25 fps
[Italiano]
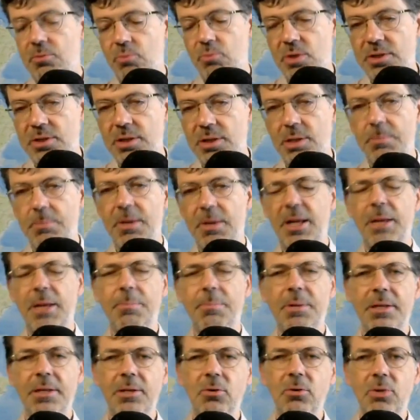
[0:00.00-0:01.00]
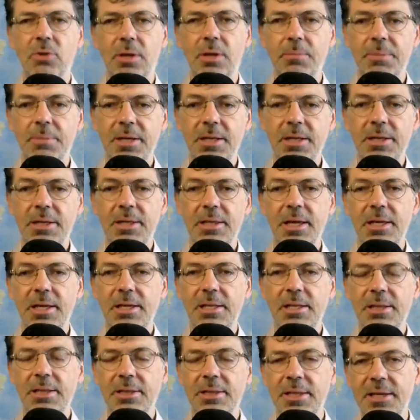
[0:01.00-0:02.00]
una settimana particolarmente
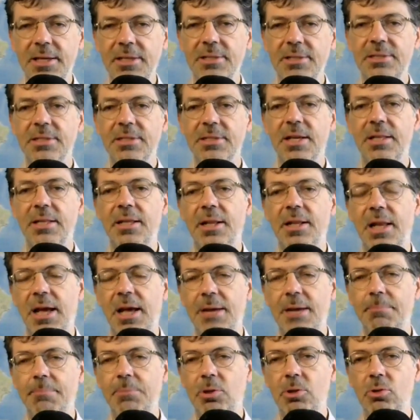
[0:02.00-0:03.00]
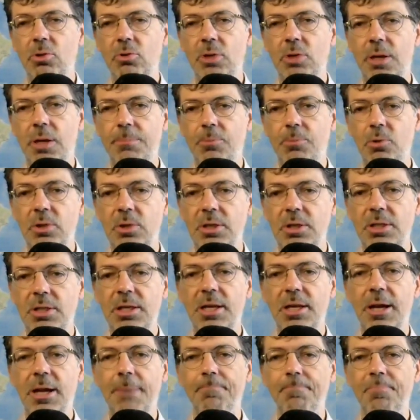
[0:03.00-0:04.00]
intensa nell'ambito della
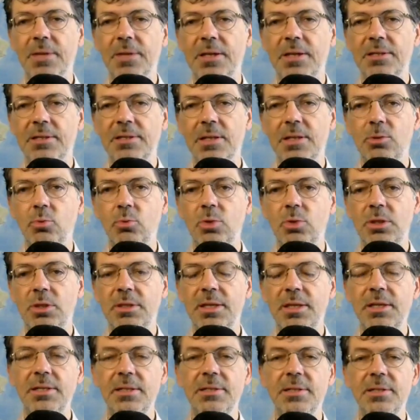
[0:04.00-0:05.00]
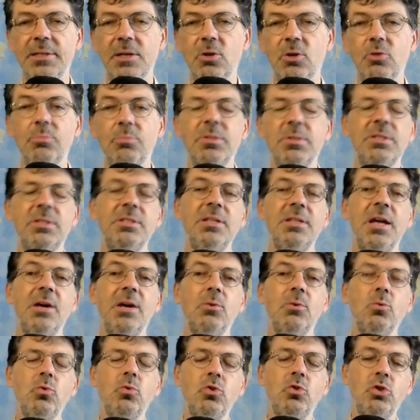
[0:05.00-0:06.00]
politica eh, statunitense, come sia
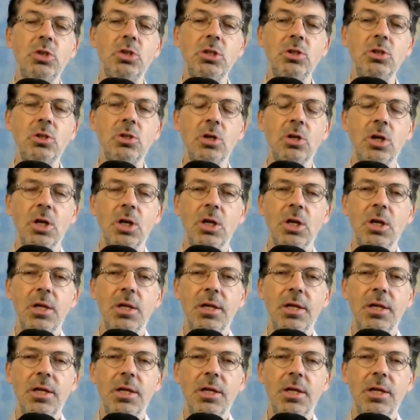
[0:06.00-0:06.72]
uscito